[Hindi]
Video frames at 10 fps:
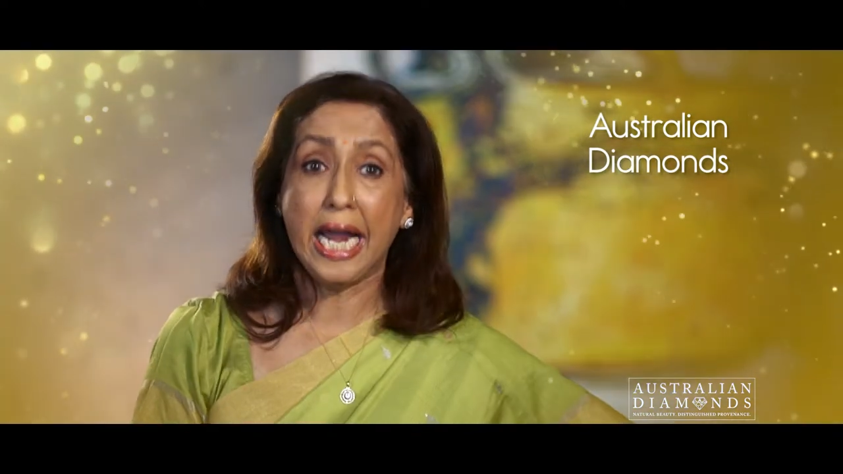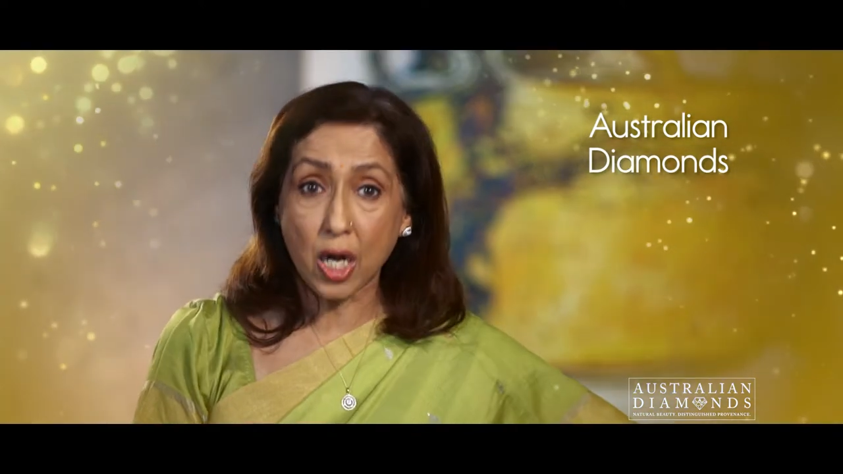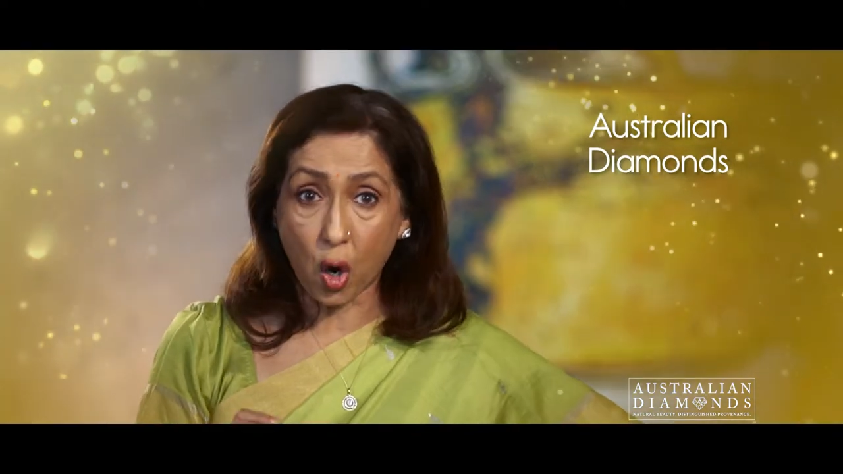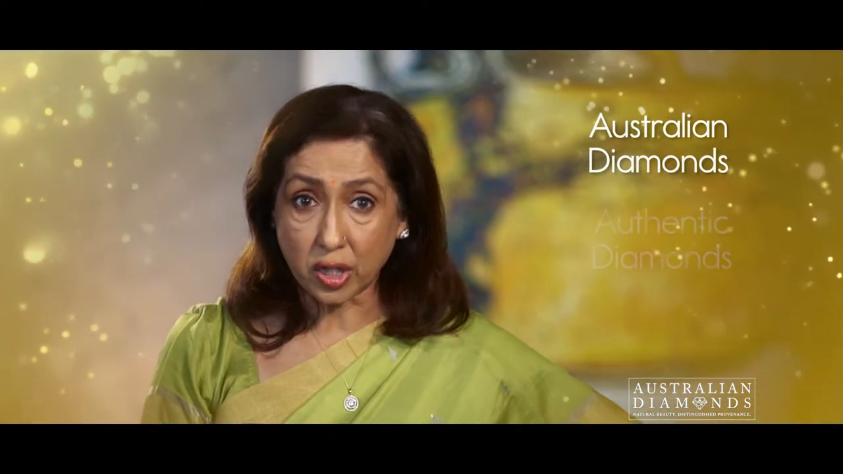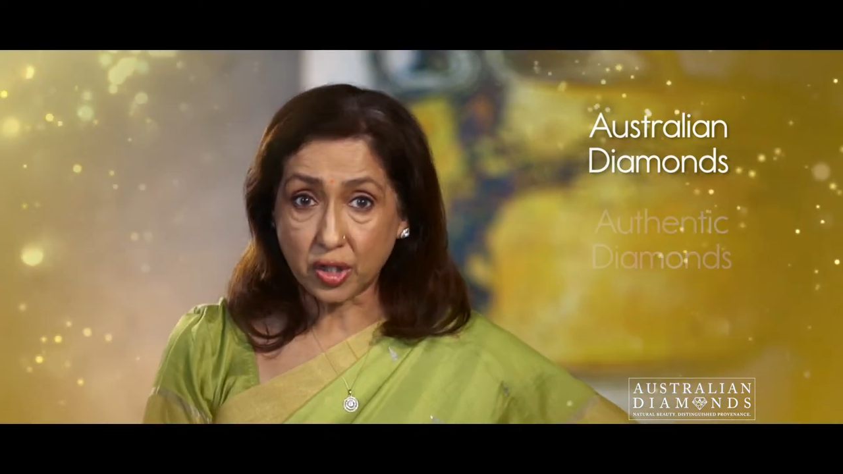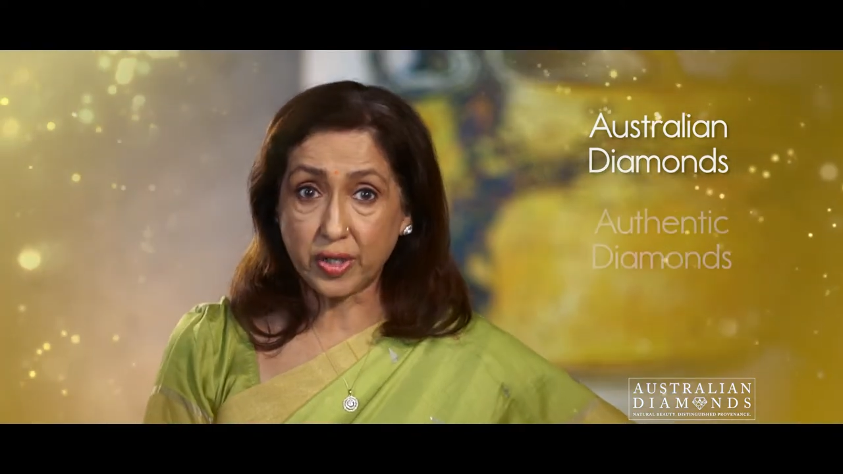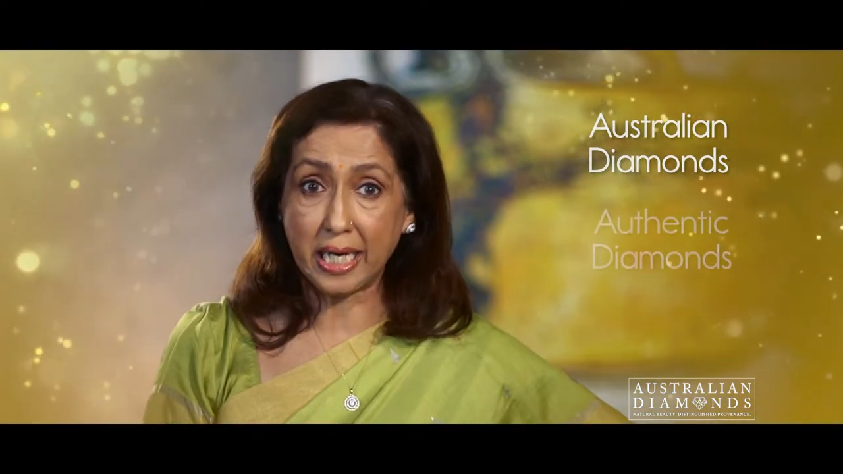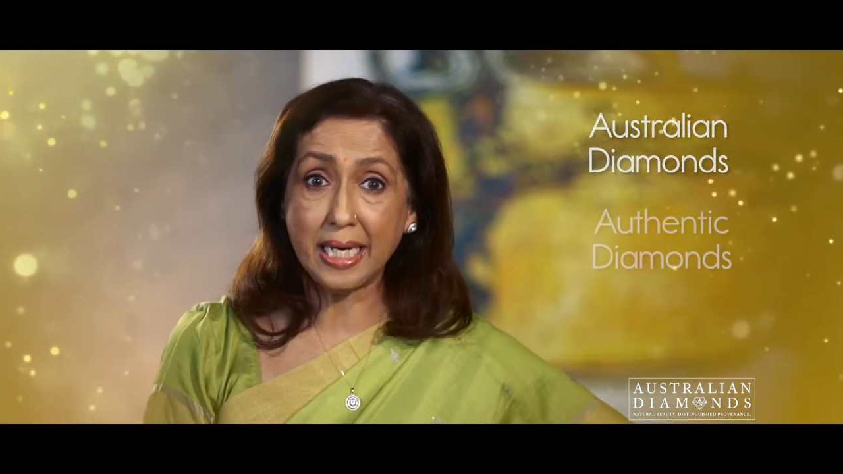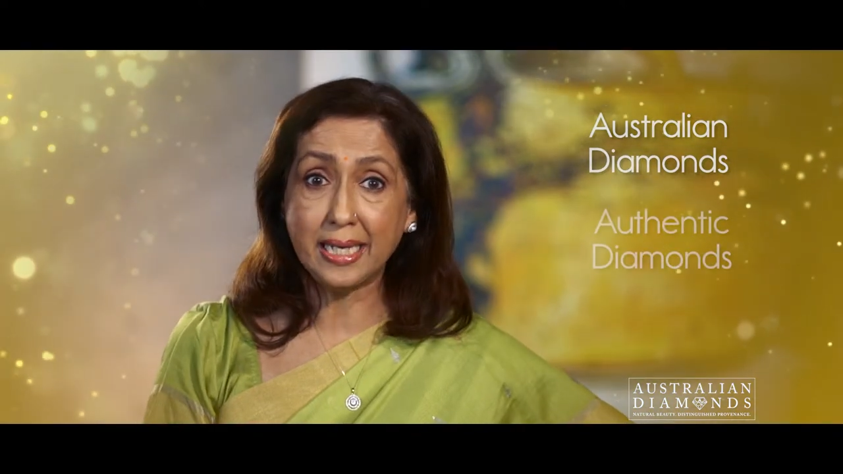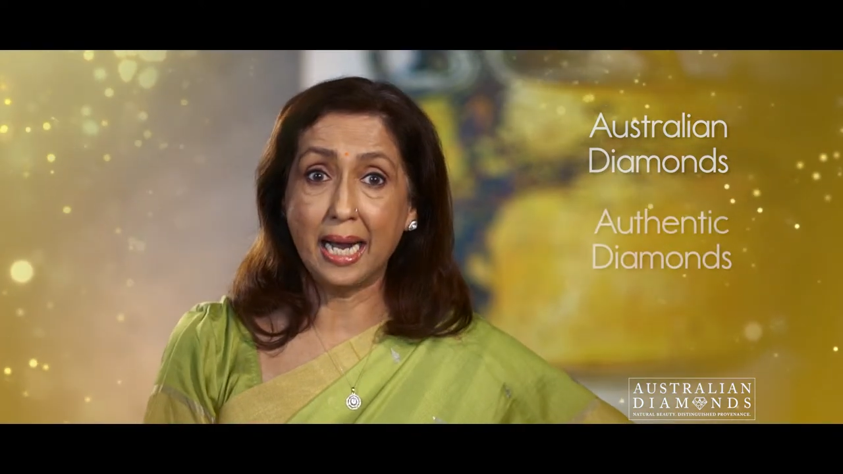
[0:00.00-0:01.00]
इन
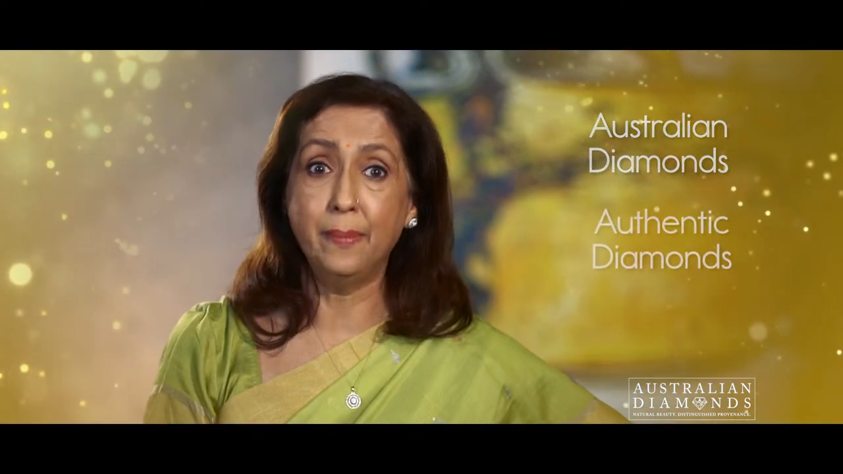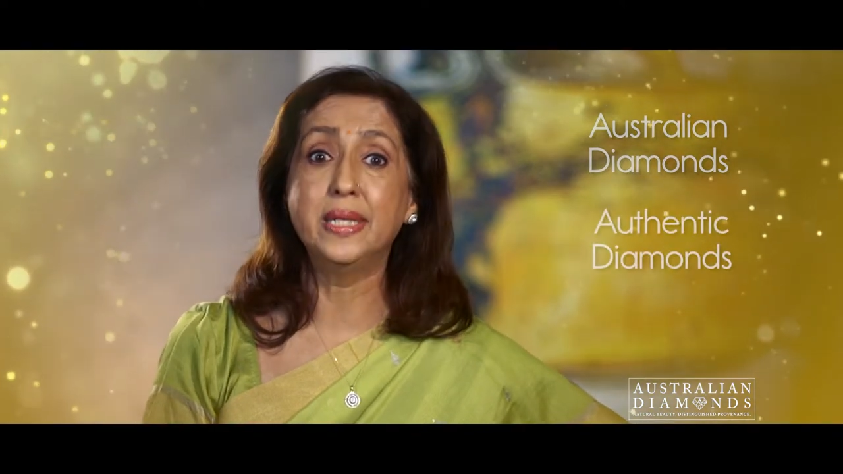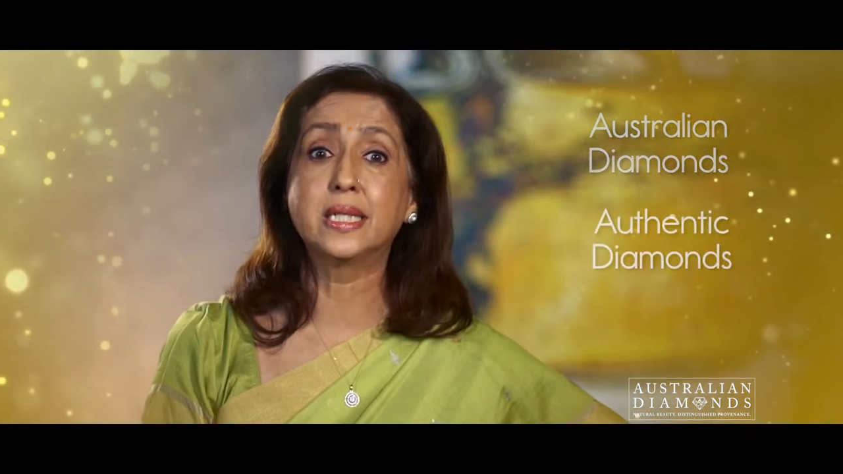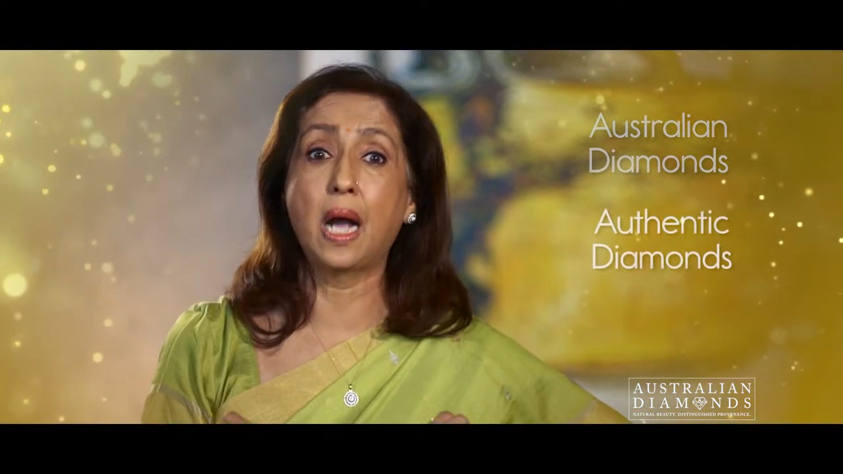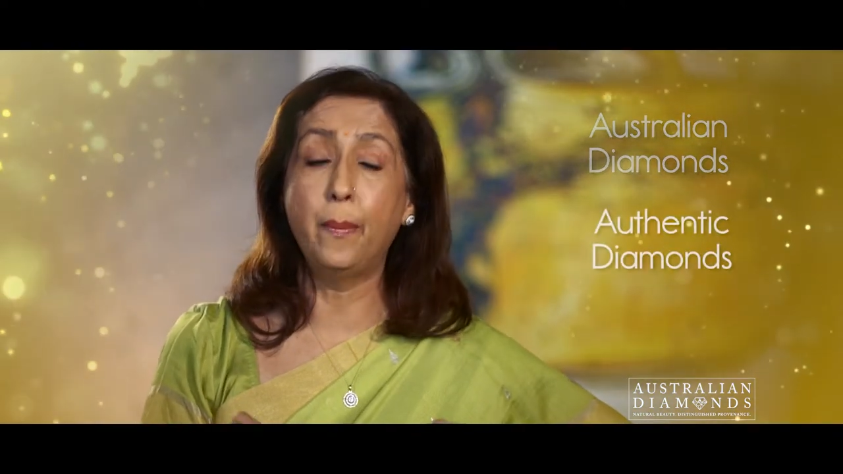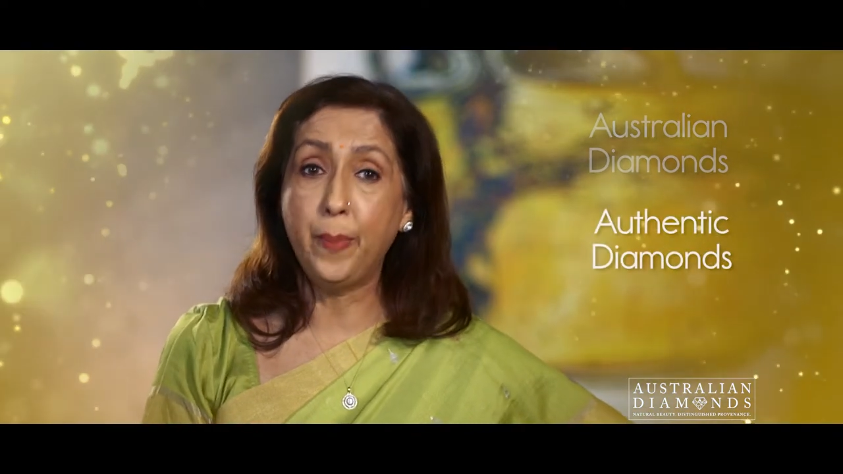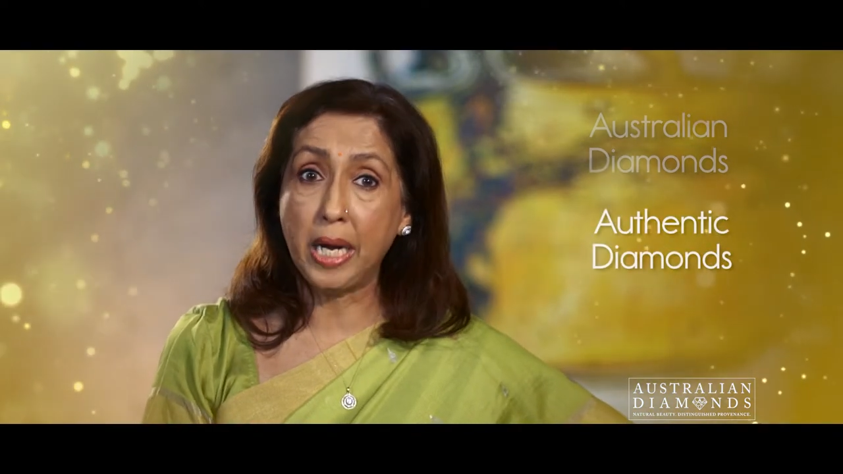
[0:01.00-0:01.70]
ऑस्ट्रेलियन डायमंड्स का